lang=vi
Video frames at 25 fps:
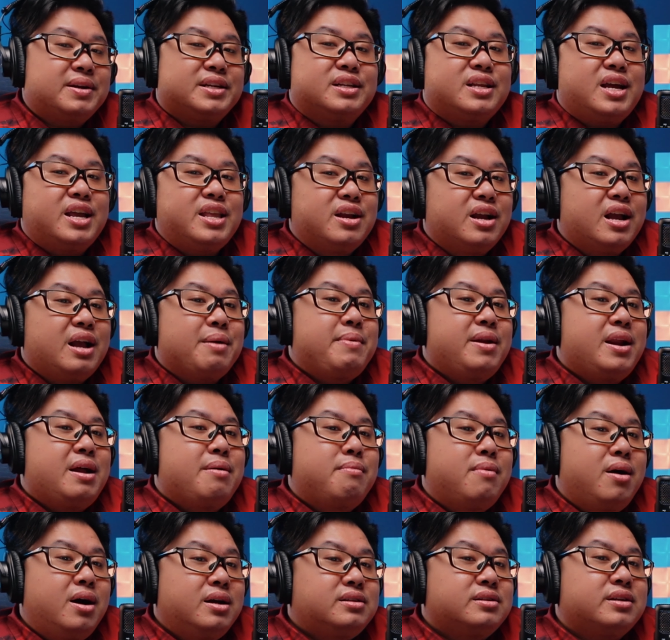các bạn sẽ thấy những
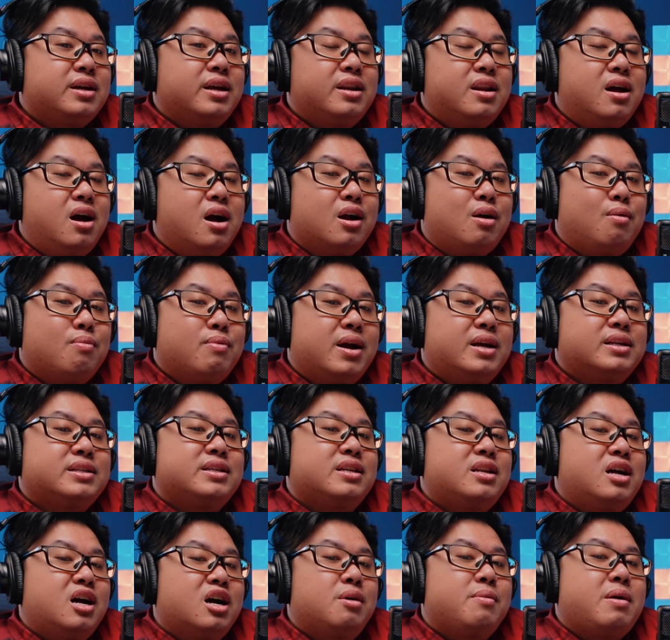camera mới xịn hơn công
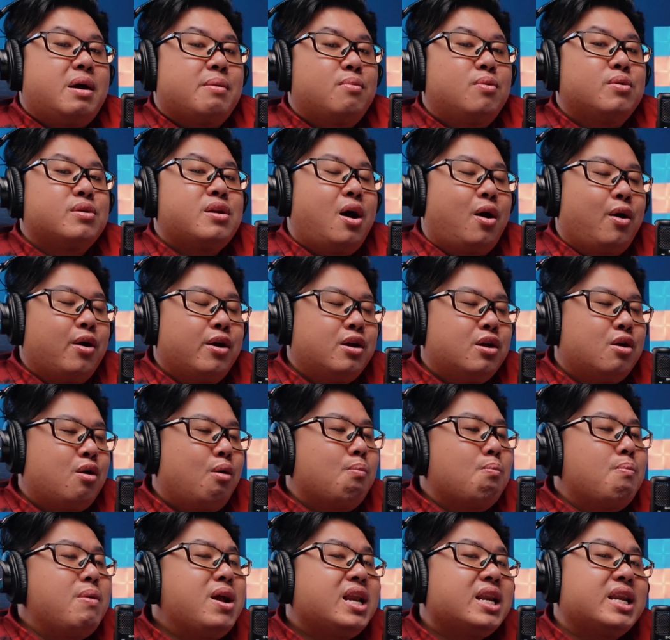nghệ xịn hơn các bạn muốn đổi
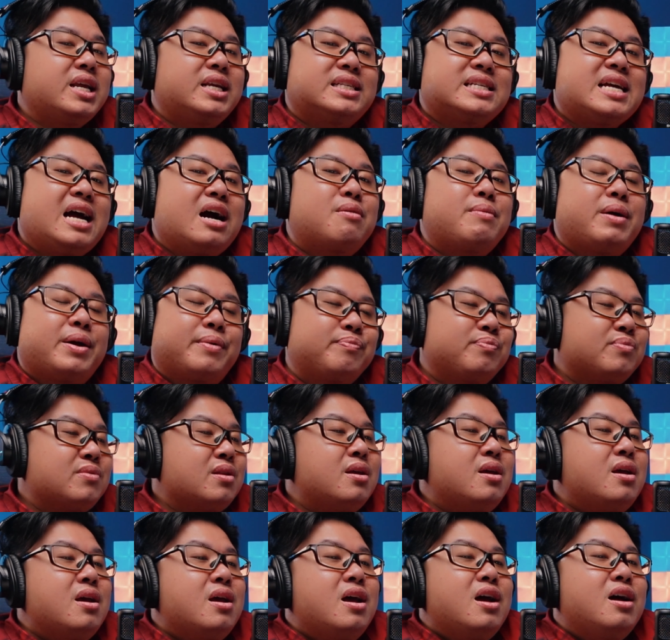còn mic thì sao các bạn
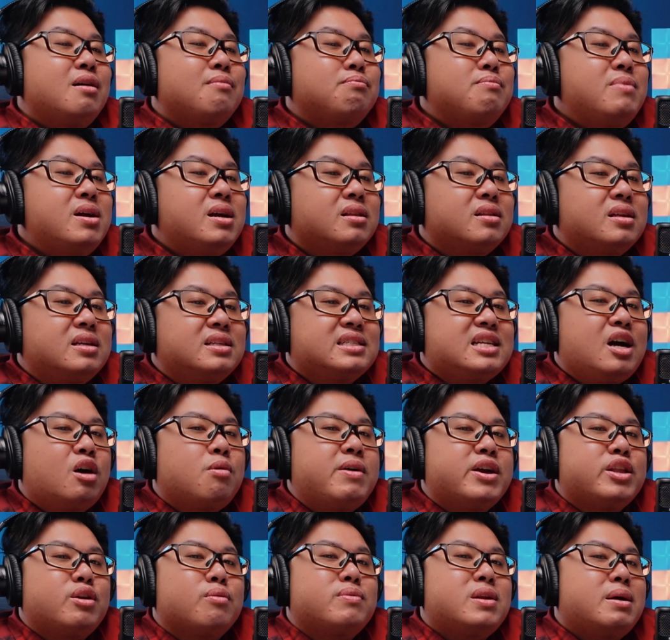mic thì
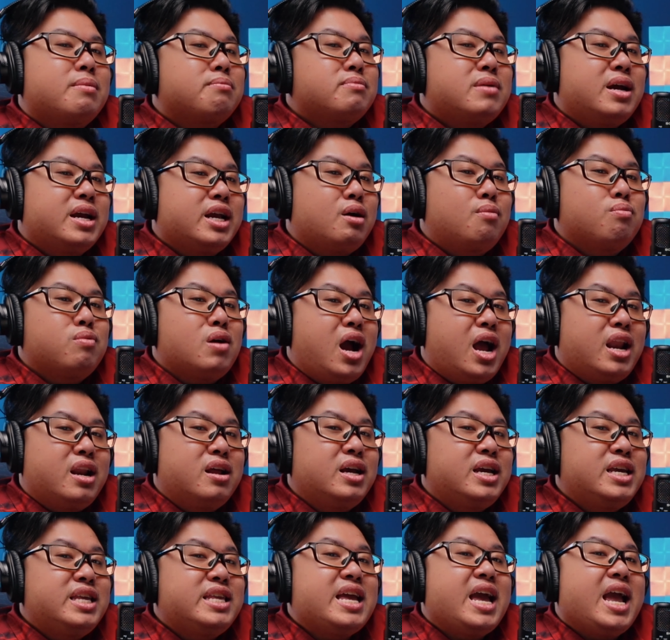sáu bảy chục năm nay công
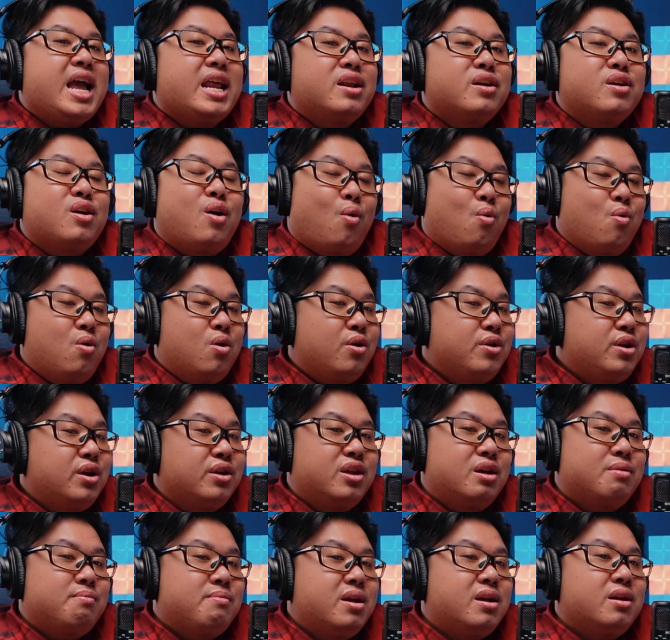nghệ nó y chang nó cũ có
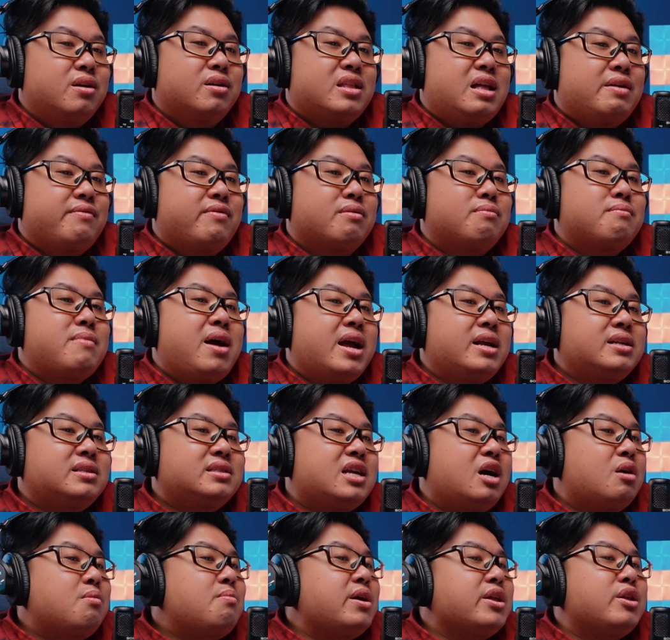những chiếc mic người ta vẫn
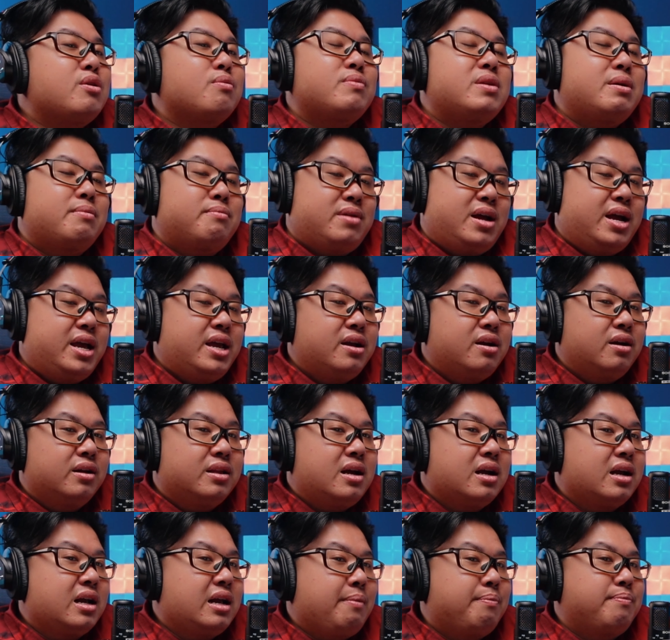bán sáu bảy chục năm nay
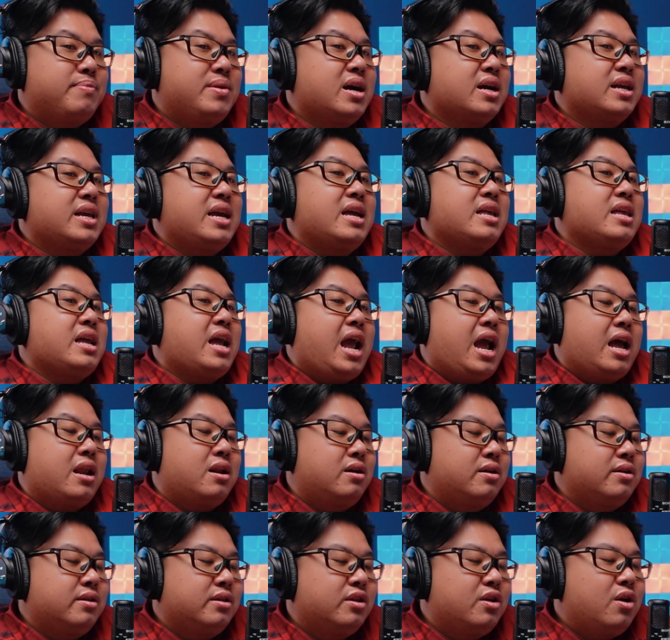người ta cập nhật nhẹ
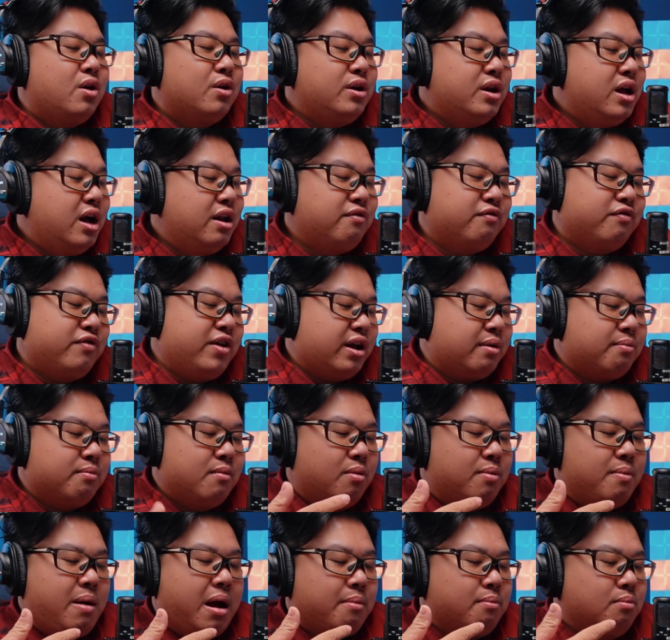nhẹ thôi cho nên
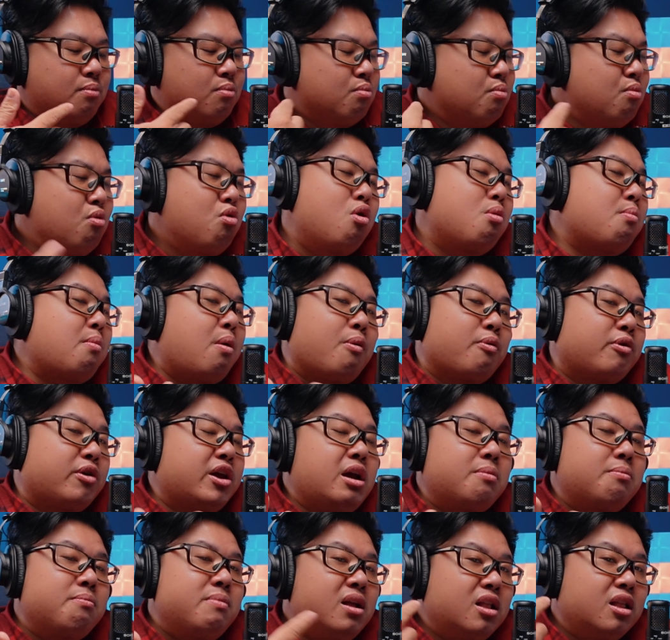việc một bạn mua một
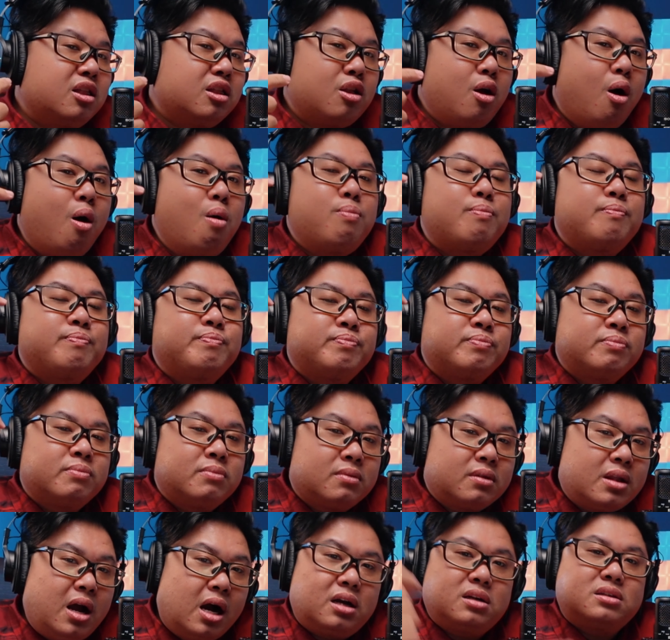chiếc mic tốt
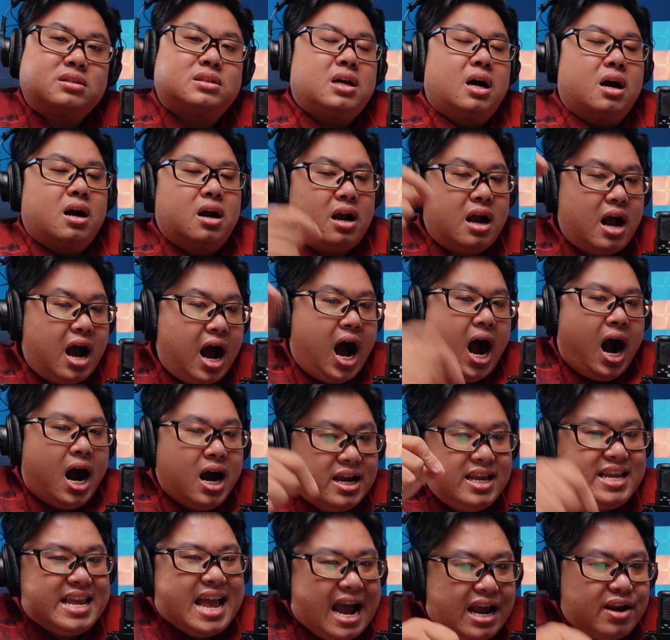thật sự
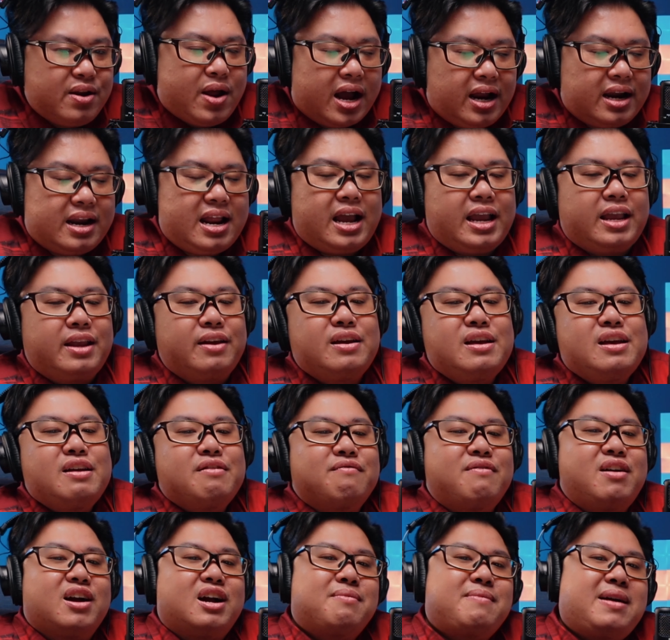ở giai đoạn này
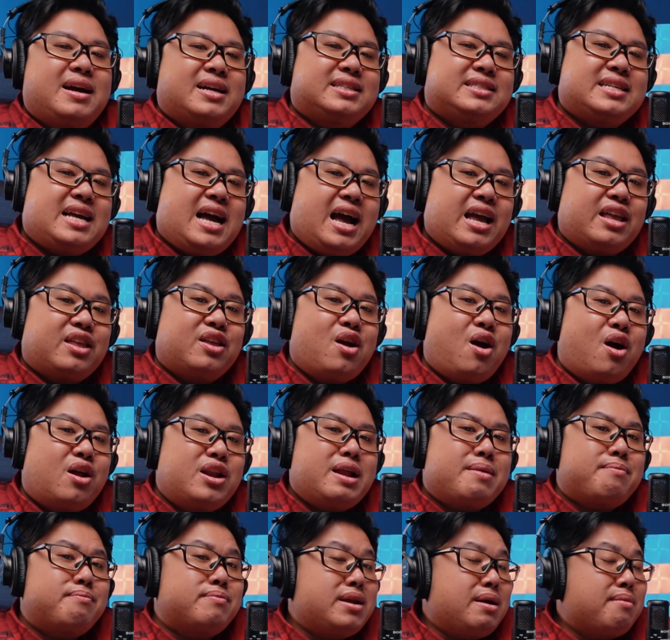và các bạn xài
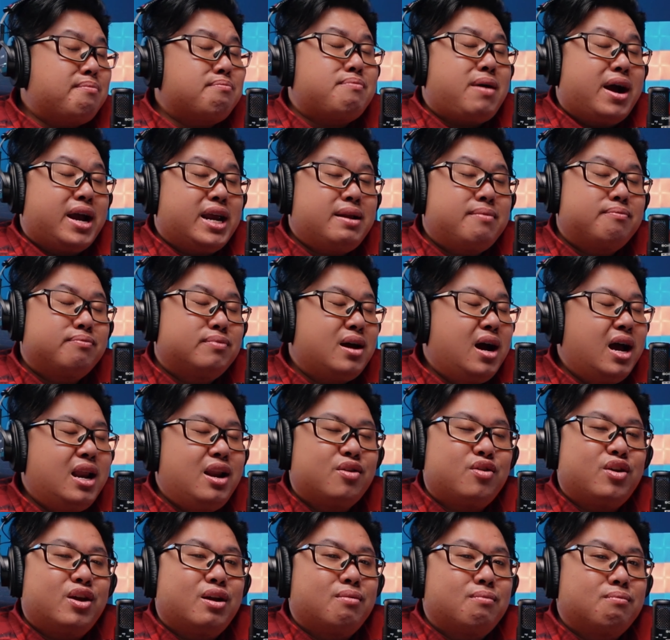cho 5 năm 7 năm
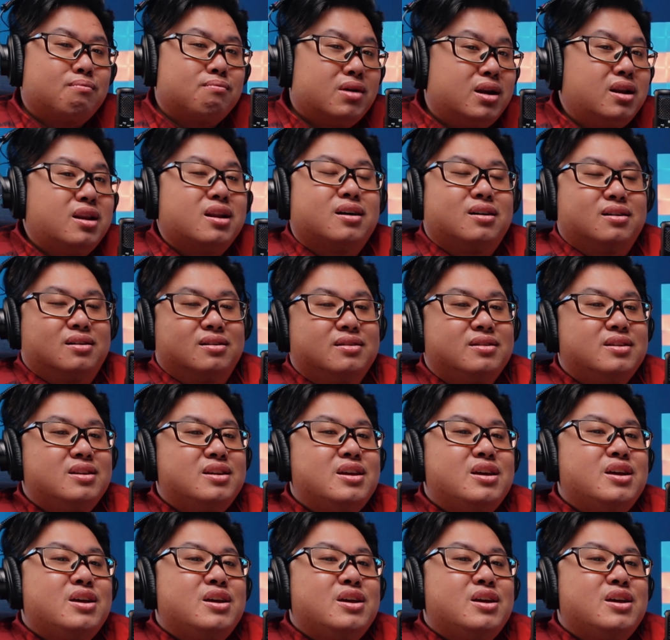tới là chuyện bình thường